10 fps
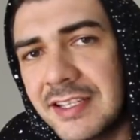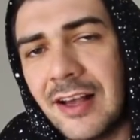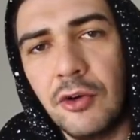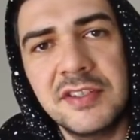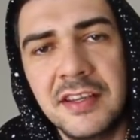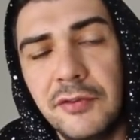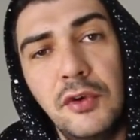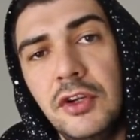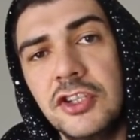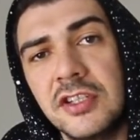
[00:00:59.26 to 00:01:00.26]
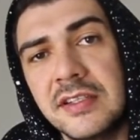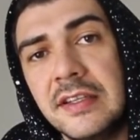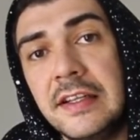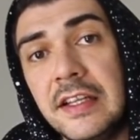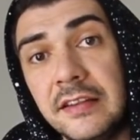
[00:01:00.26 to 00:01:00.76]
was Außergewöhnliches.
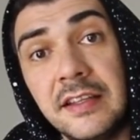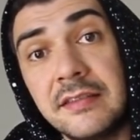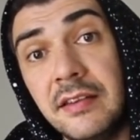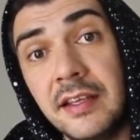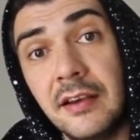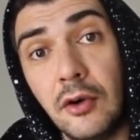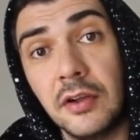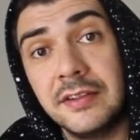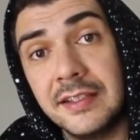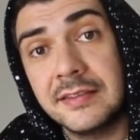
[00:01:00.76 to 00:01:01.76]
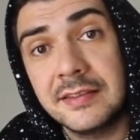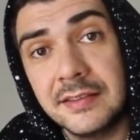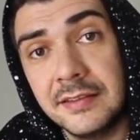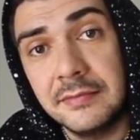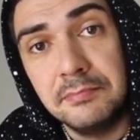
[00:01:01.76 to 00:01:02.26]
Deswegen auch
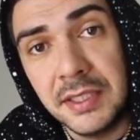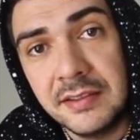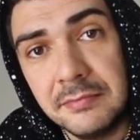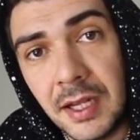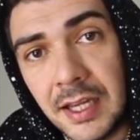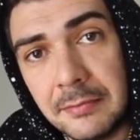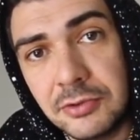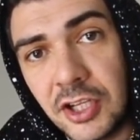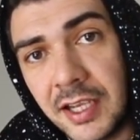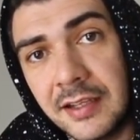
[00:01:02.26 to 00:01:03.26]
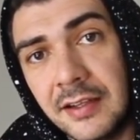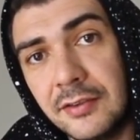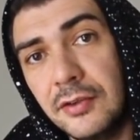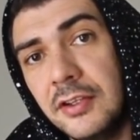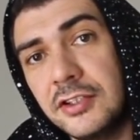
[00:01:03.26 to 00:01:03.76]
das bitte mal abchecken
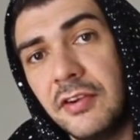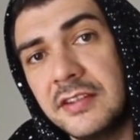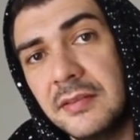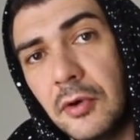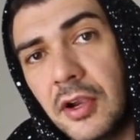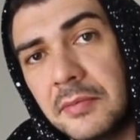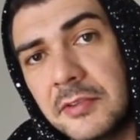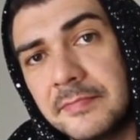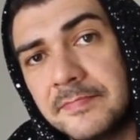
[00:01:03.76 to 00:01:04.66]
natürlich, falls ihr Bock habt.